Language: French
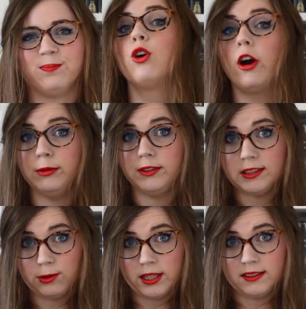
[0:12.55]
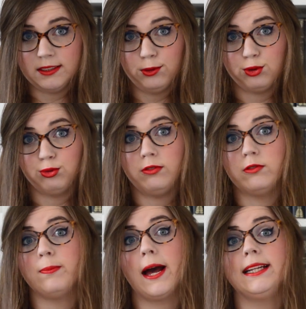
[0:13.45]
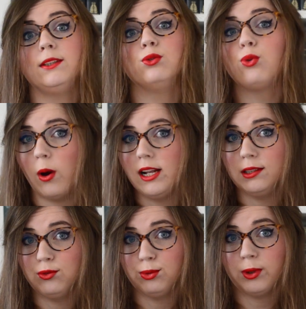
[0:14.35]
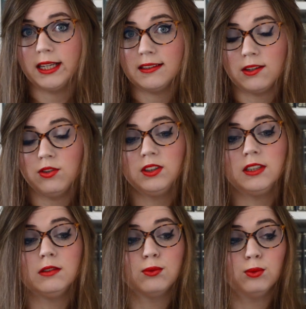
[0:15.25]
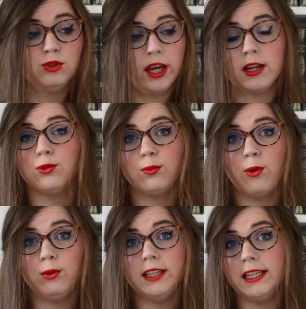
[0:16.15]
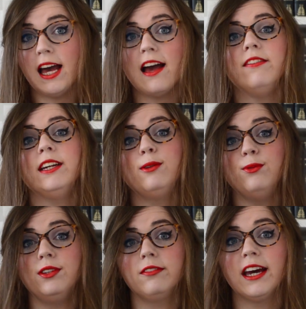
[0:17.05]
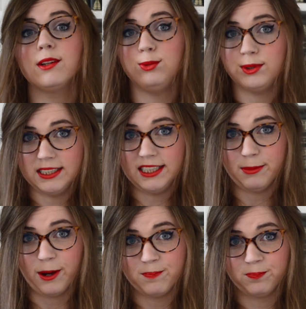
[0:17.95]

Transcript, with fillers: Comme le titre l'indique, aujourd'hui je vais vous parler de trois lectures récentes qui sont directement liées avec l'univers du cinéma.